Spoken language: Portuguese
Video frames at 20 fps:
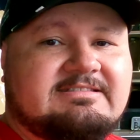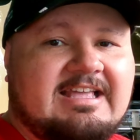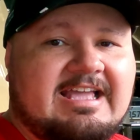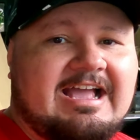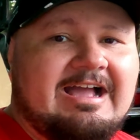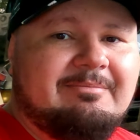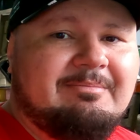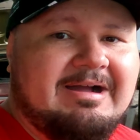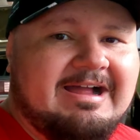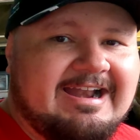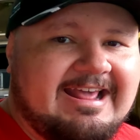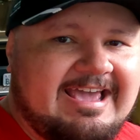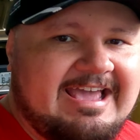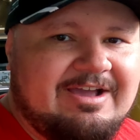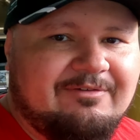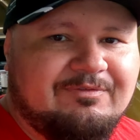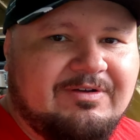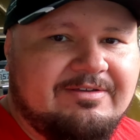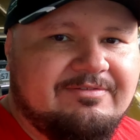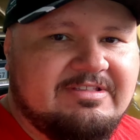Tem a
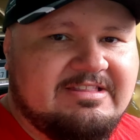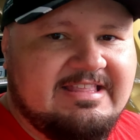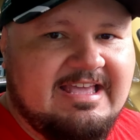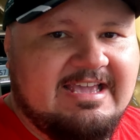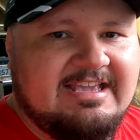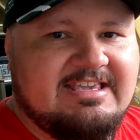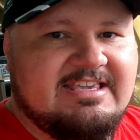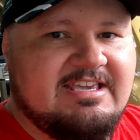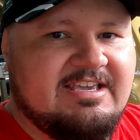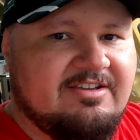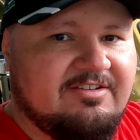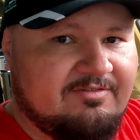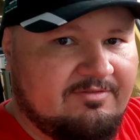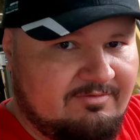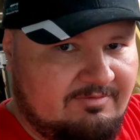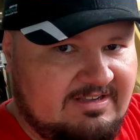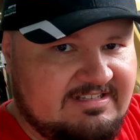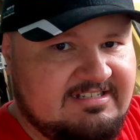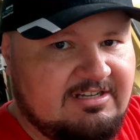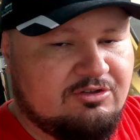Maré Fivetech,
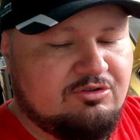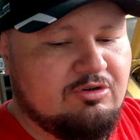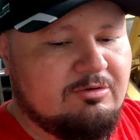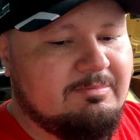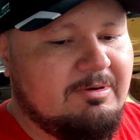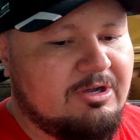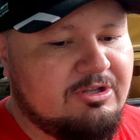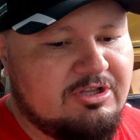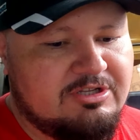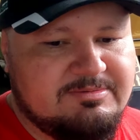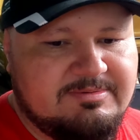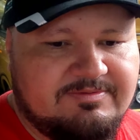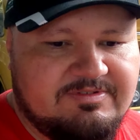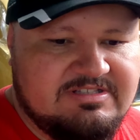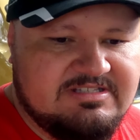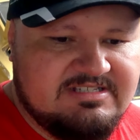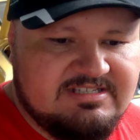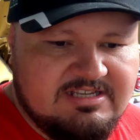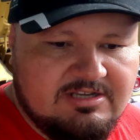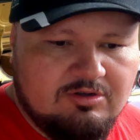vai ser turbão em
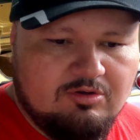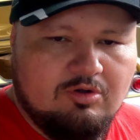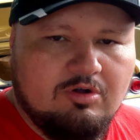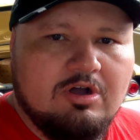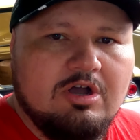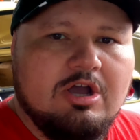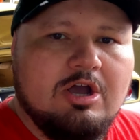2025.